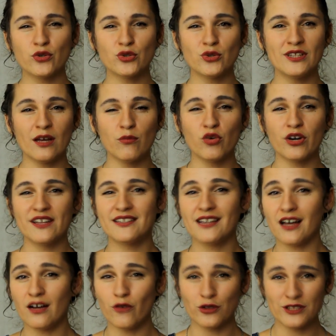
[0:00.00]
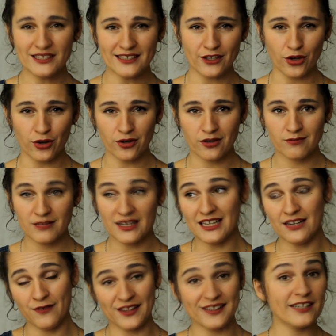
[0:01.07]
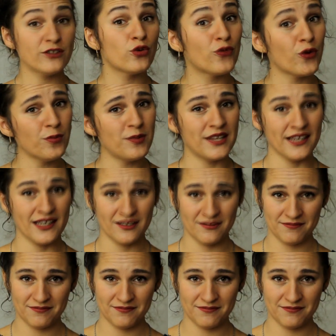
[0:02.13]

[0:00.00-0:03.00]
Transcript: que ce terme aurait été inventé d'ailleurs, et il viendrait de vampire.